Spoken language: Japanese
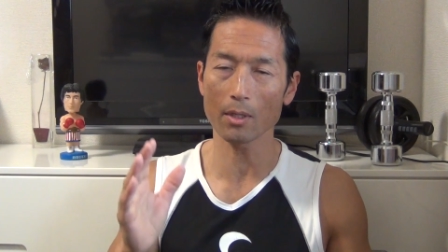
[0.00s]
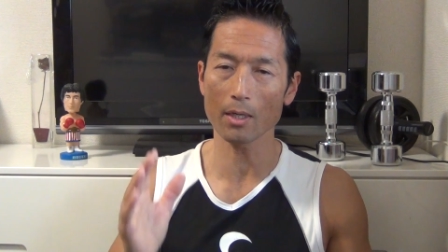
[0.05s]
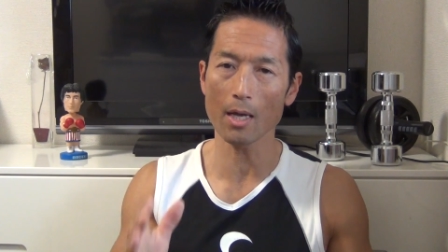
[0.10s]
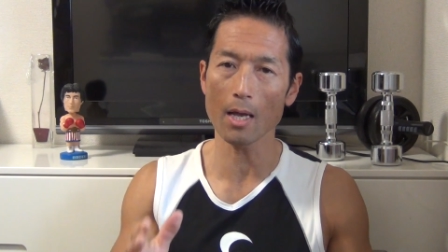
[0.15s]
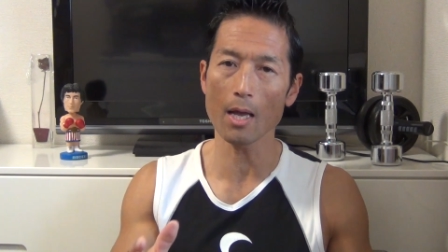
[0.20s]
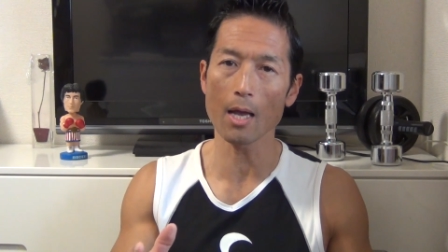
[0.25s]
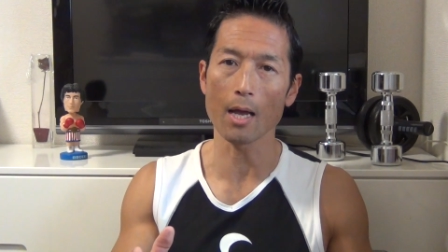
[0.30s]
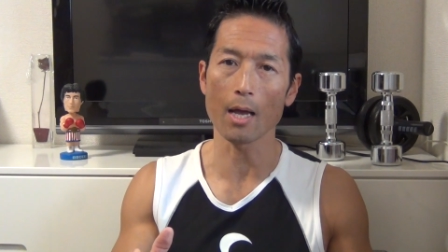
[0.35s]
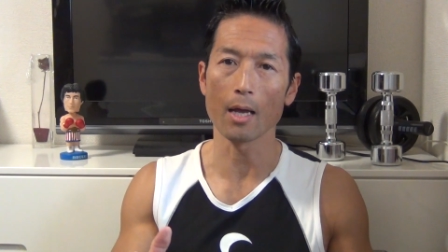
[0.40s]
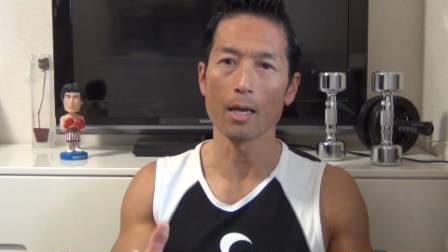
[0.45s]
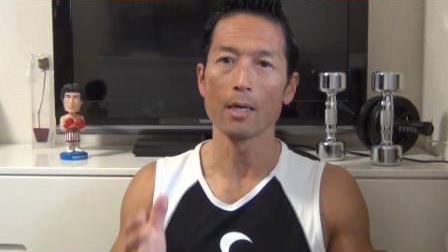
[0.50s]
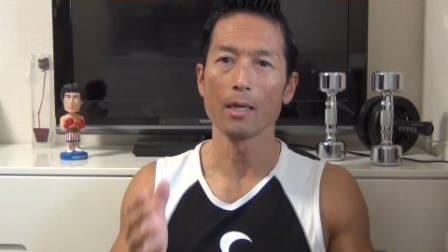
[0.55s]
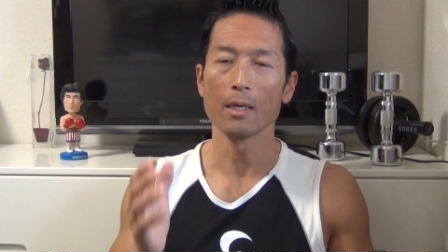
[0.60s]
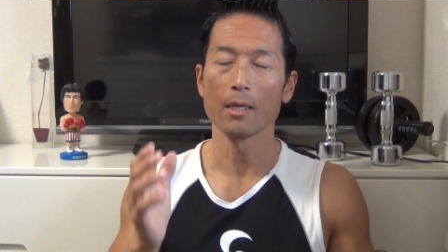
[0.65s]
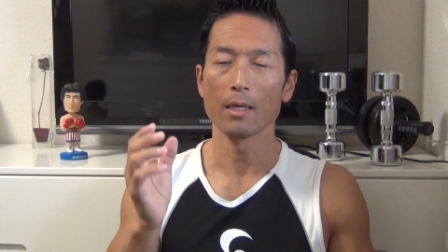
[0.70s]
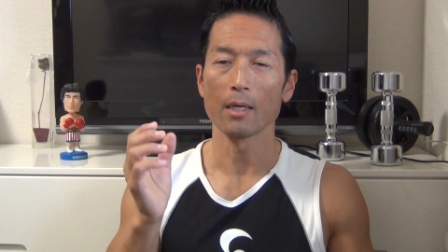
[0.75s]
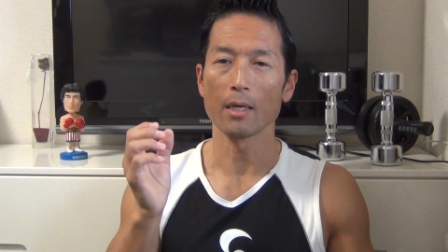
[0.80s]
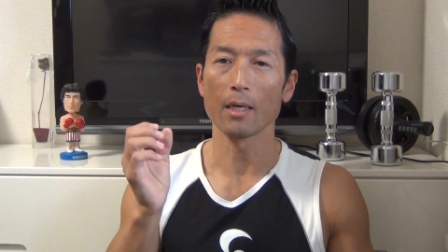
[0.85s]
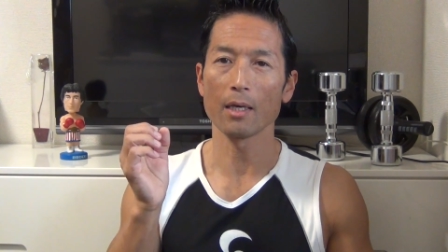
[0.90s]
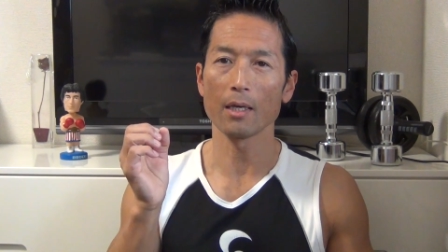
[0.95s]
れが、
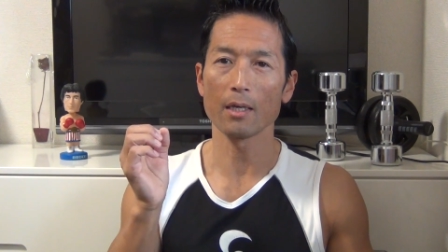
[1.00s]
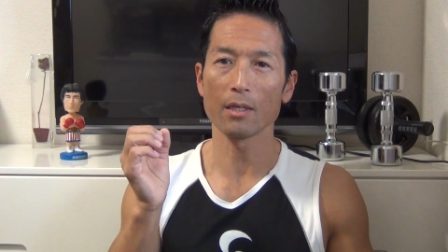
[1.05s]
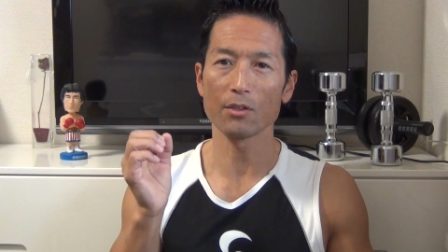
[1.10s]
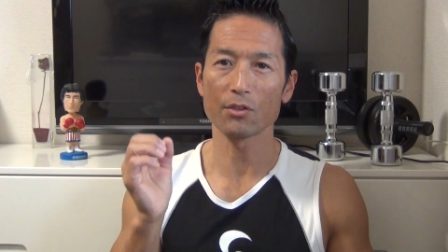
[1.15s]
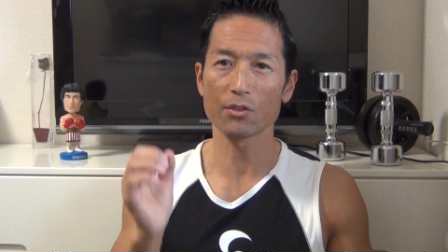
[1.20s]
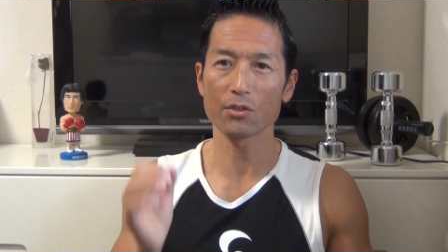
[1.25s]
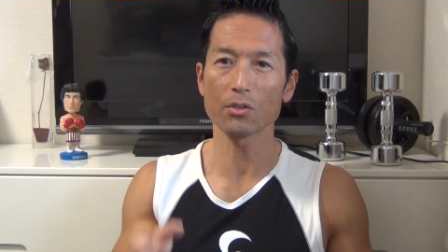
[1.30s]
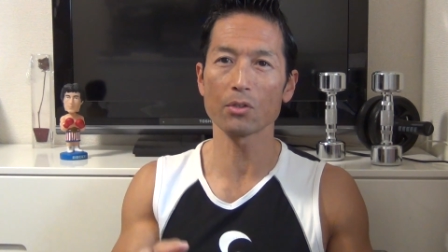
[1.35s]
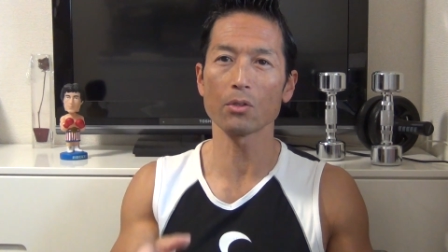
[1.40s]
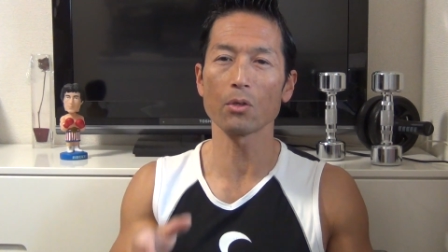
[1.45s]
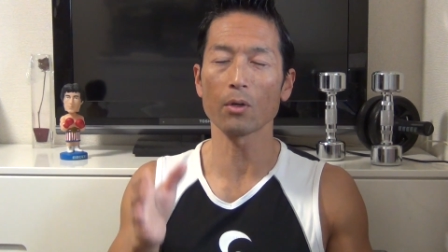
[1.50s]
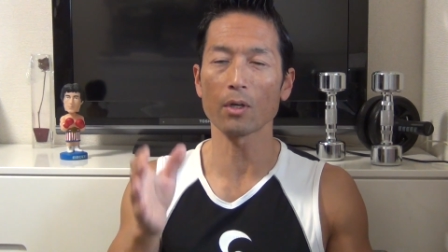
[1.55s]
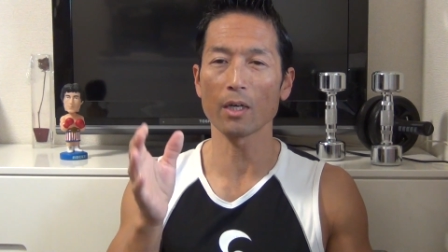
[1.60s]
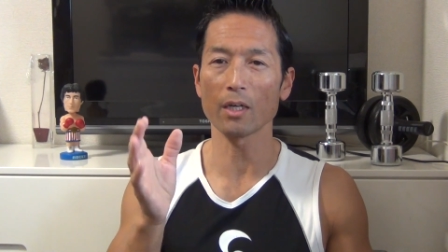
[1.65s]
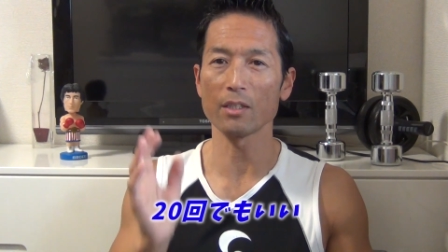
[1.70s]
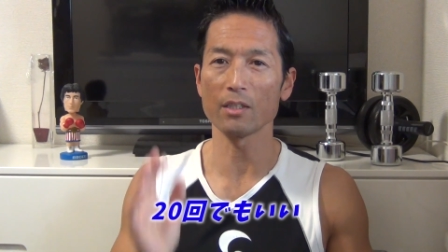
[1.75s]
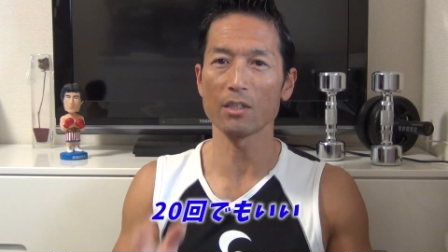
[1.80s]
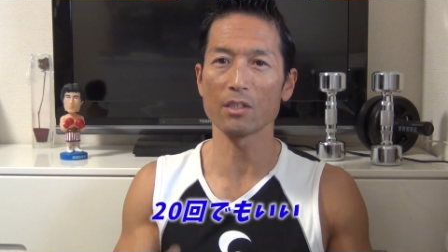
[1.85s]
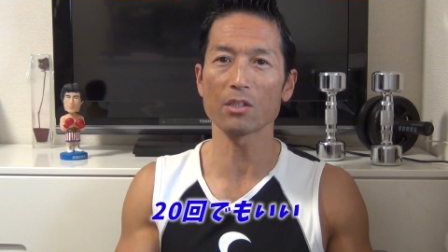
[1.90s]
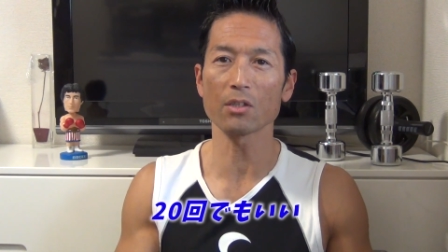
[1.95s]
えー、15
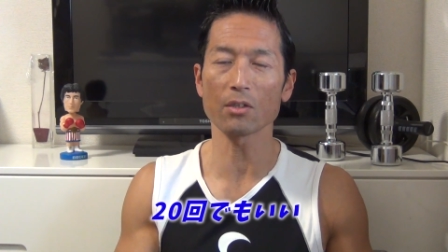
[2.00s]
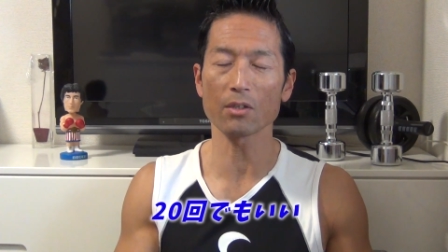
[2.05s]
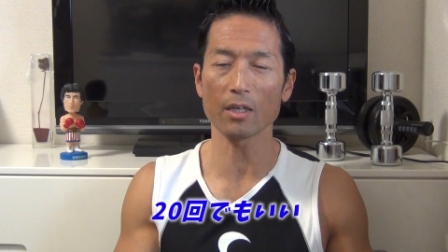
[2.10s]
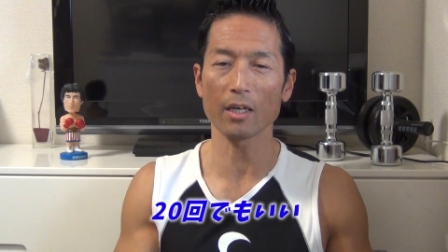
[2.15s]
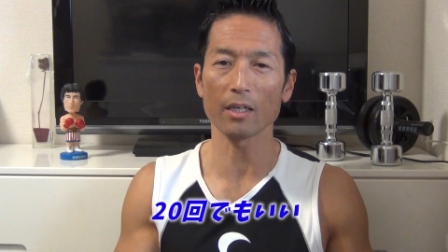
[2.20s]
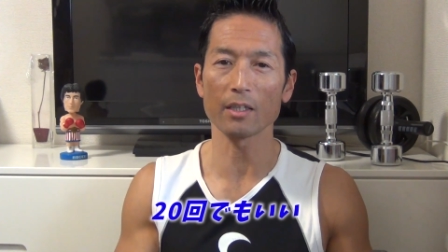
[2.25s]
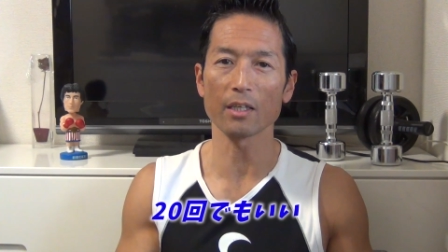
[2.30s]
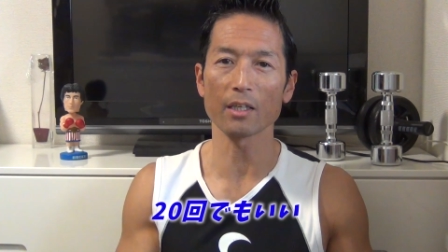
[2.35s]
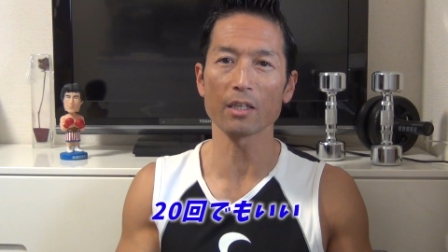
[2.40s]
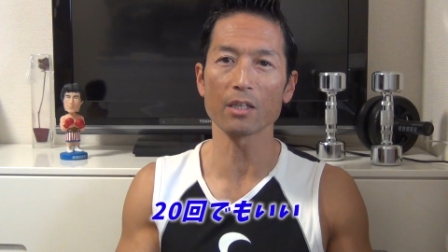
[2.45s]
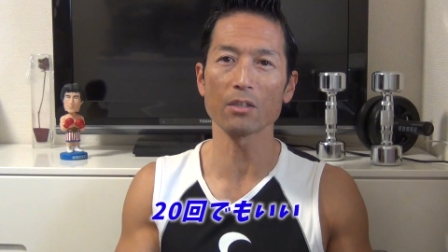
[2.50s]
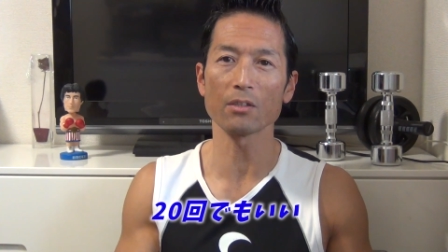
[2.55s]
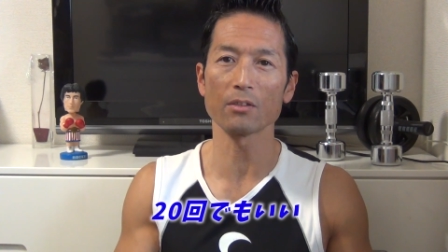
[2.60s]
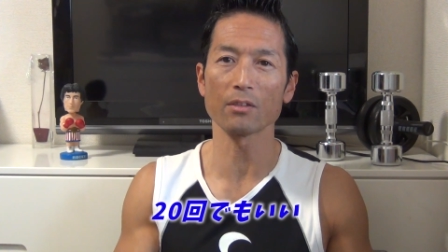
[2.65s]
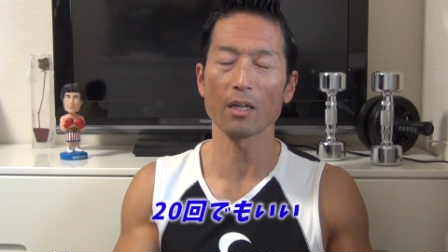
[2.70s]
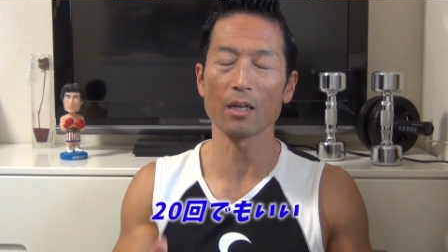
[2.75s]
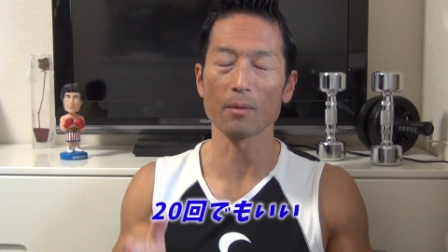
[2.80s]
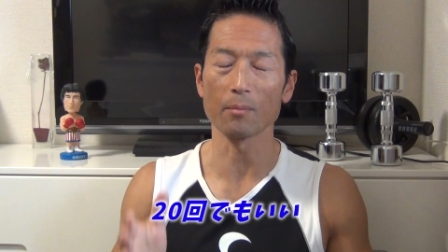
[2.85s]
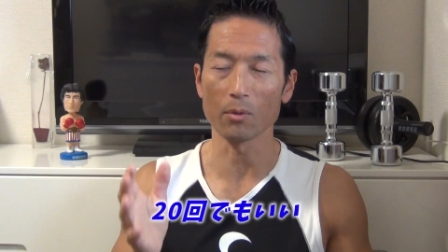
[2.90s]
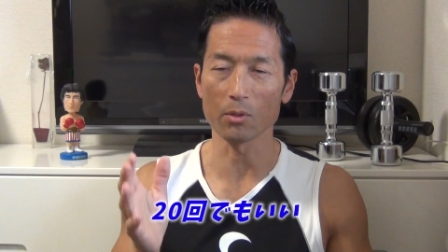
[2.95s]
回20回できる
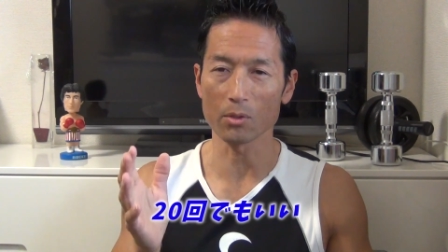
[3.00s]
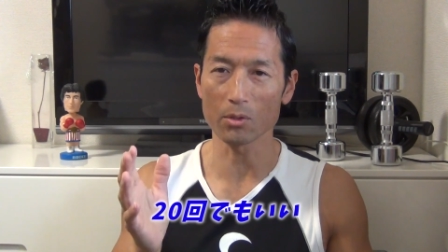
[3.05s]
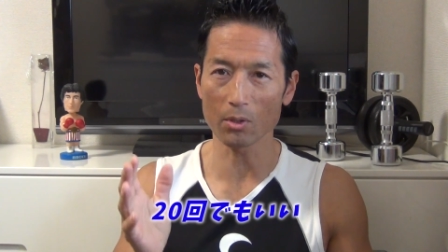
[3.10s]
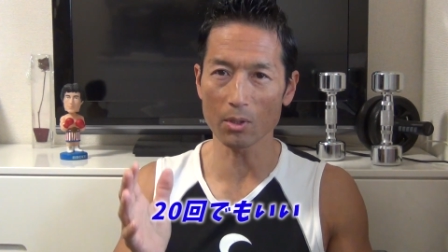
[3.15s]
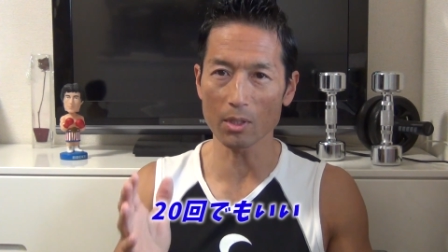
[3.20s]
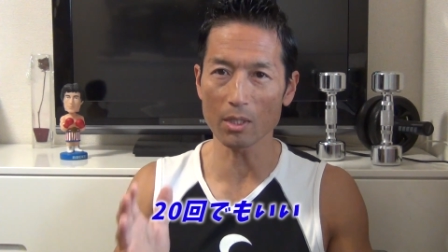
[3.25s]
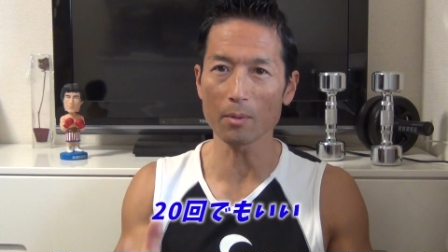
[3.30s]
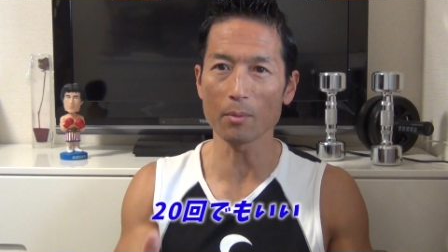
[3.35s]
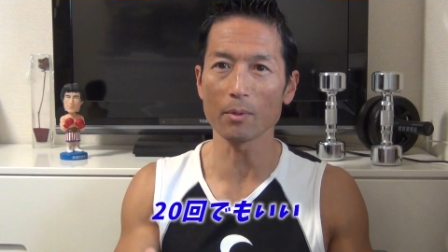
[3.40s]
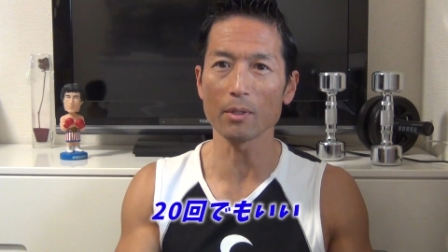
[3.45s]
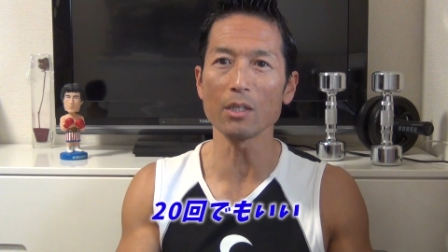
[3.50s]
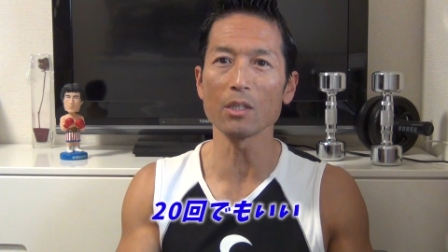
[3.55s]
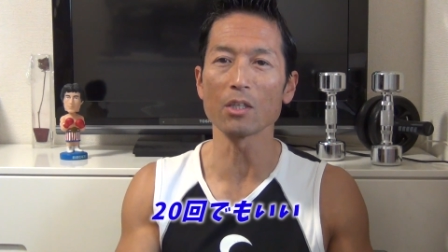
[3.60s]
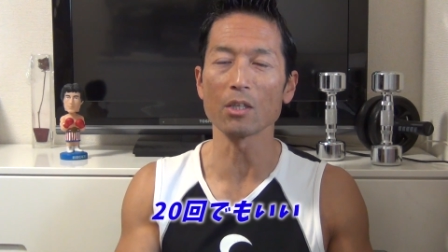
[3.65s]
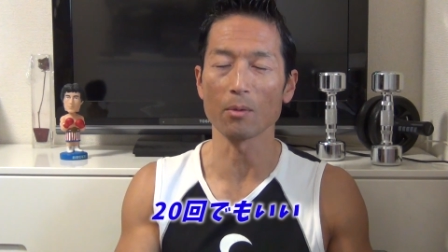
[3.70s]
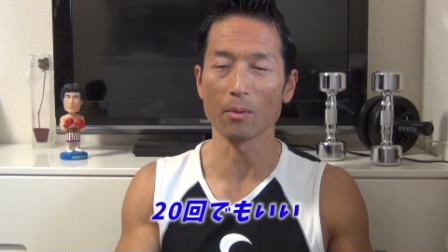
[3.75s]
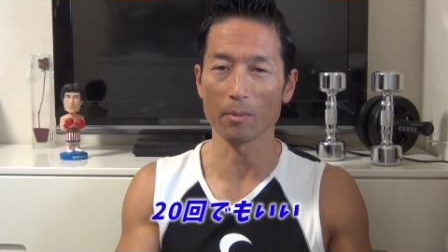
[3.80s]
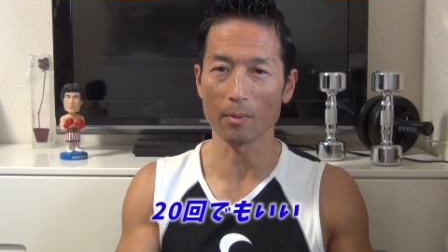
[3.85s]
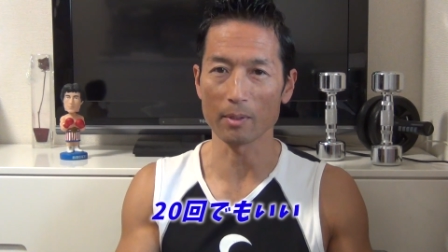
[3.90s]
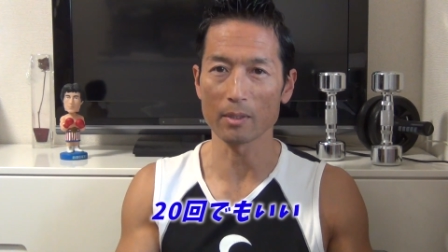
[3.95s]
ならもうそれでもいい
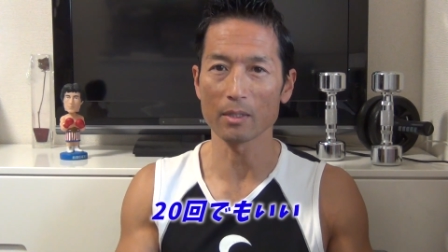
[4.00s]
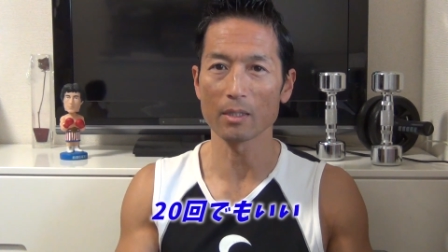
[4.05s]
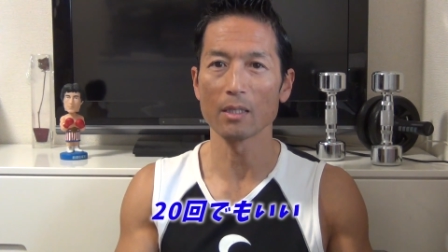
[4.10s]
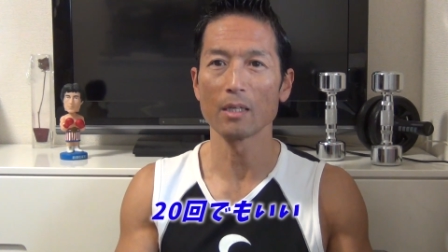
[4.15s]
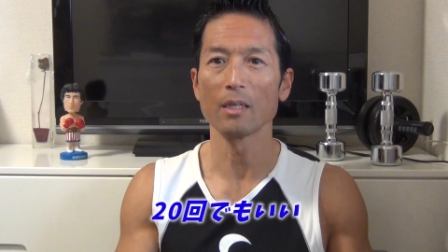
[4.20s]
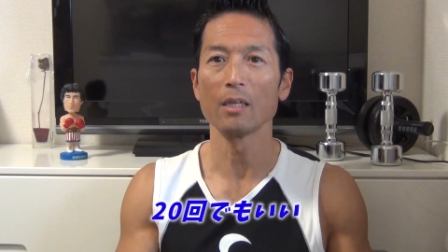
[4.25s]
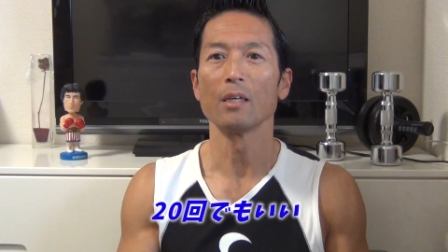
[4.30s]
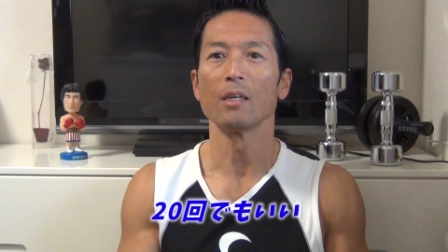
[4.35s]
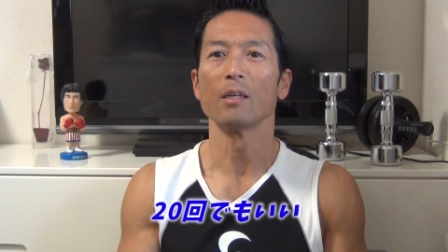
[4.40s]
と思います。